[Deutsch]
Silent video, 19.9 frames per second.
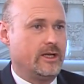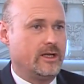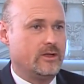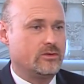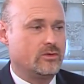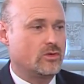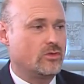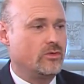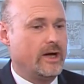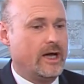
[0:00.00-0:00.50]

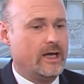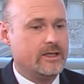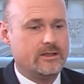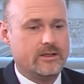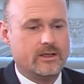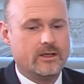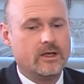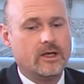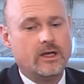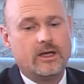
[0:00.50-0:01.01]
Also
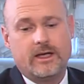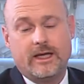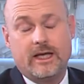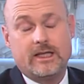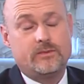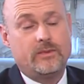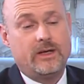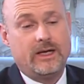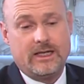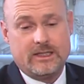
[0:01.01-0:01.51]
quasi
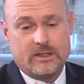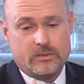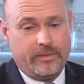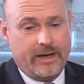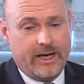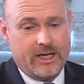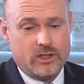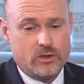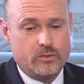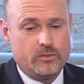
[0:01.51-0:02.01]
jetzt mal als
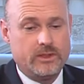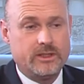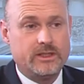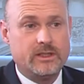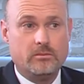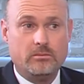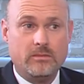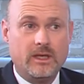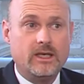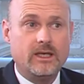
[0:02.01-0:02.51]
Beispiel die
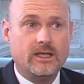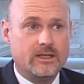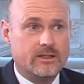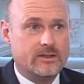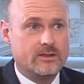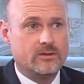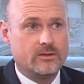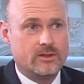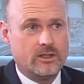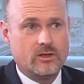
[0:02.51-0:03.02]

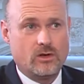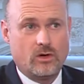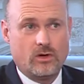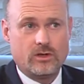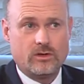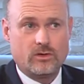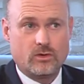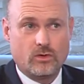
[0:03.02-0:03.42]
Minis, die noch in